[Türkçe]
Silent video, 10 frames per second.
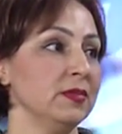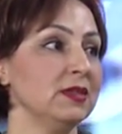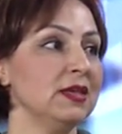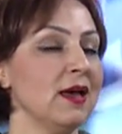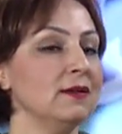
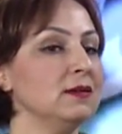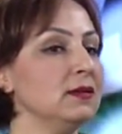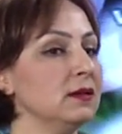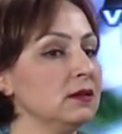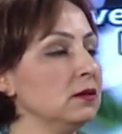
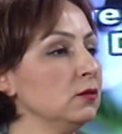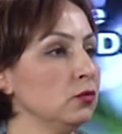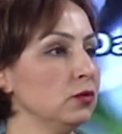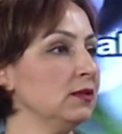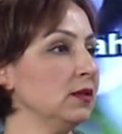kendilerinin
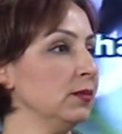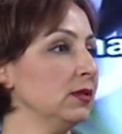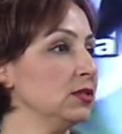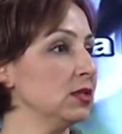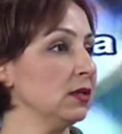
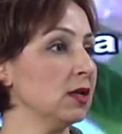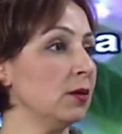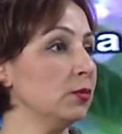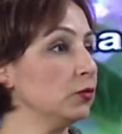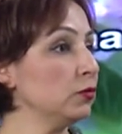üretebileceği
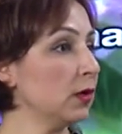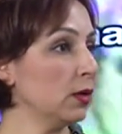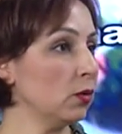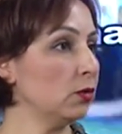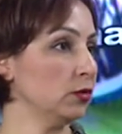
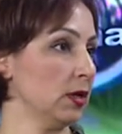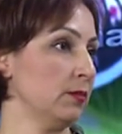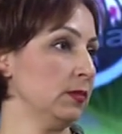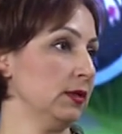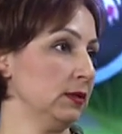laboratuvar
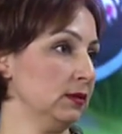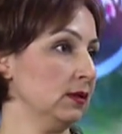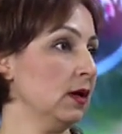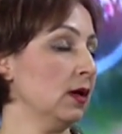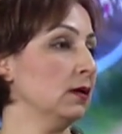
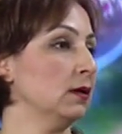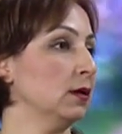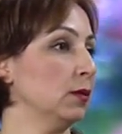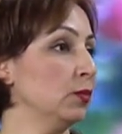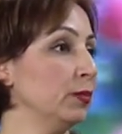ortamlarında
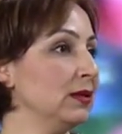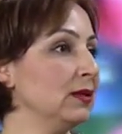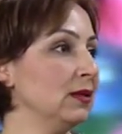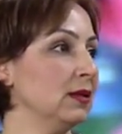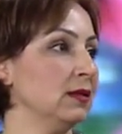e, bu
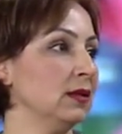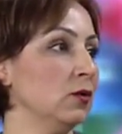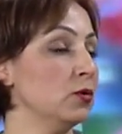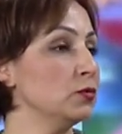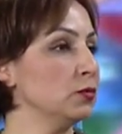
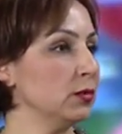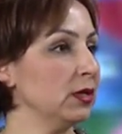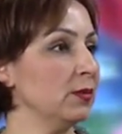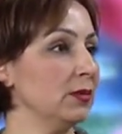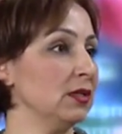bilgileri
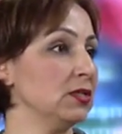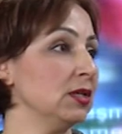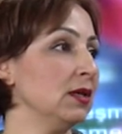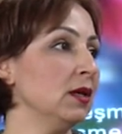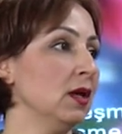
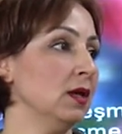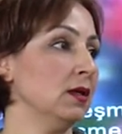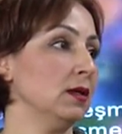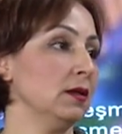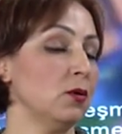özümleyebileceği
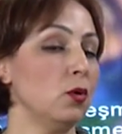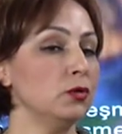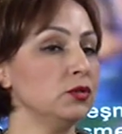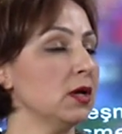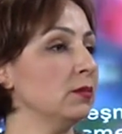e,
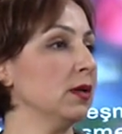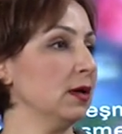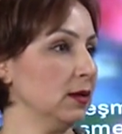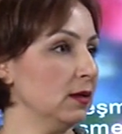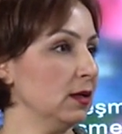
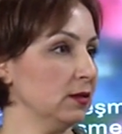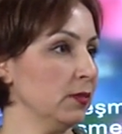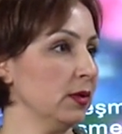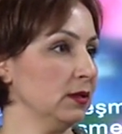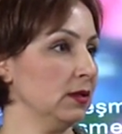ortamlar
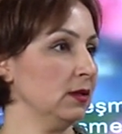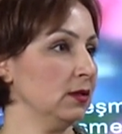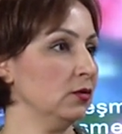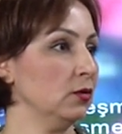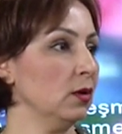yaratmak
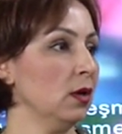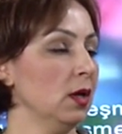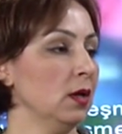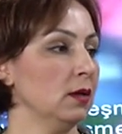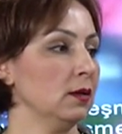gerekiyor.
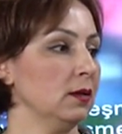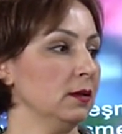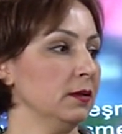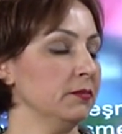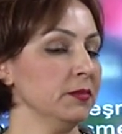
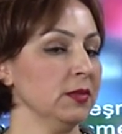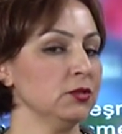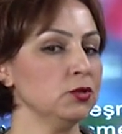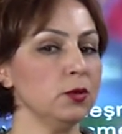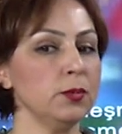E,
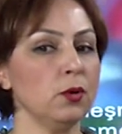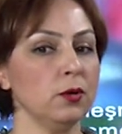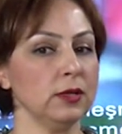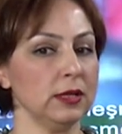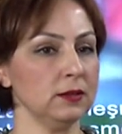Şöyle bir
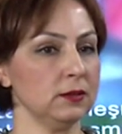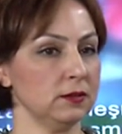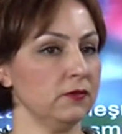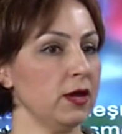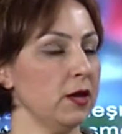örnek
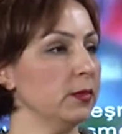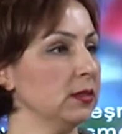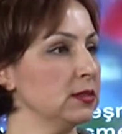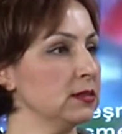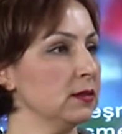
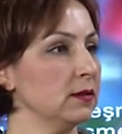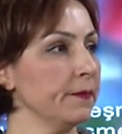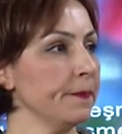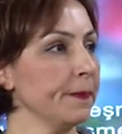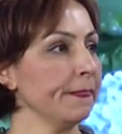vermek
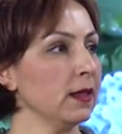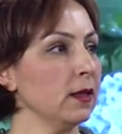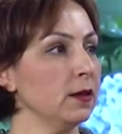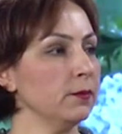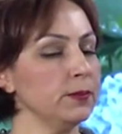isterim. Buyurun.
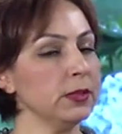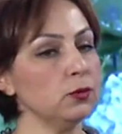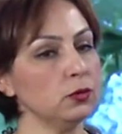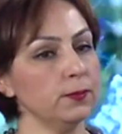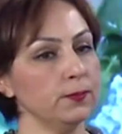Ee, bir
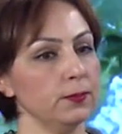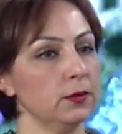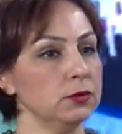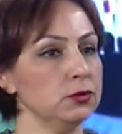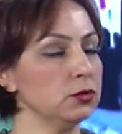grup
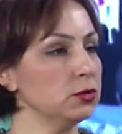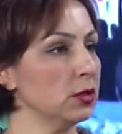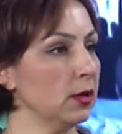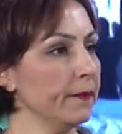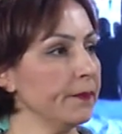e,
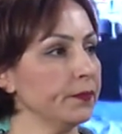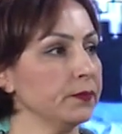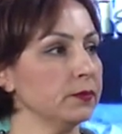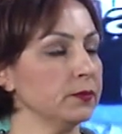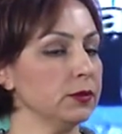çocuğa
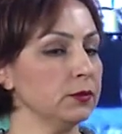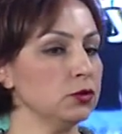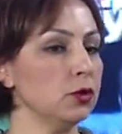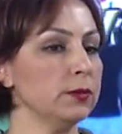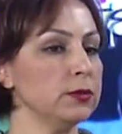ıı,
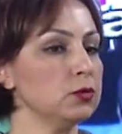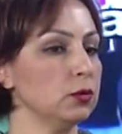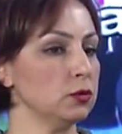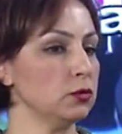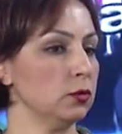şöyle bir
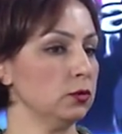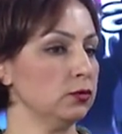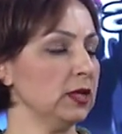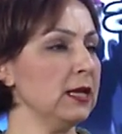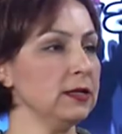soru
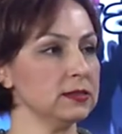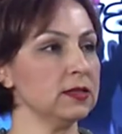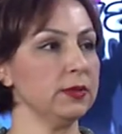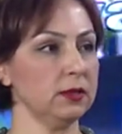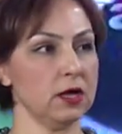sorulur.
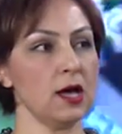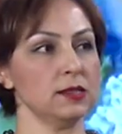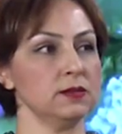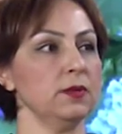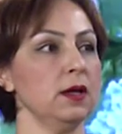Elinize bir
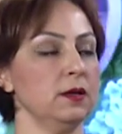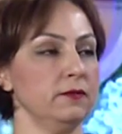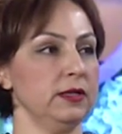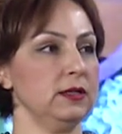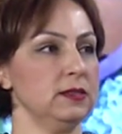kazma
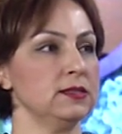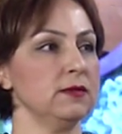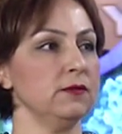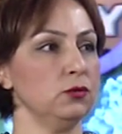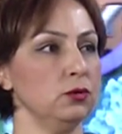
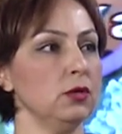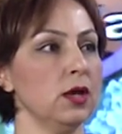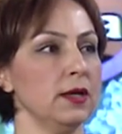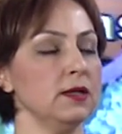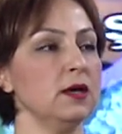verilse ve
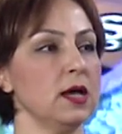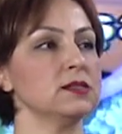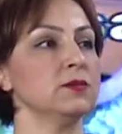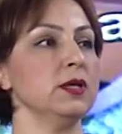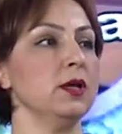dünyayı
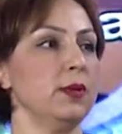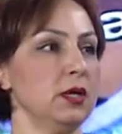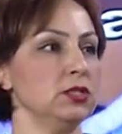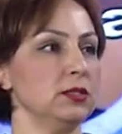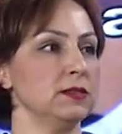kazmaya
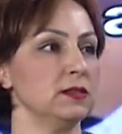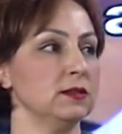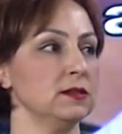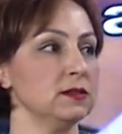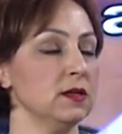
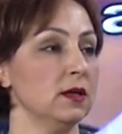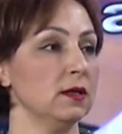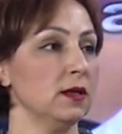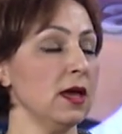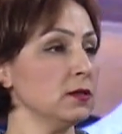başlasanız
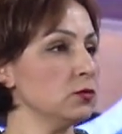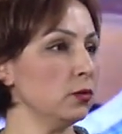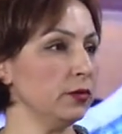e, en son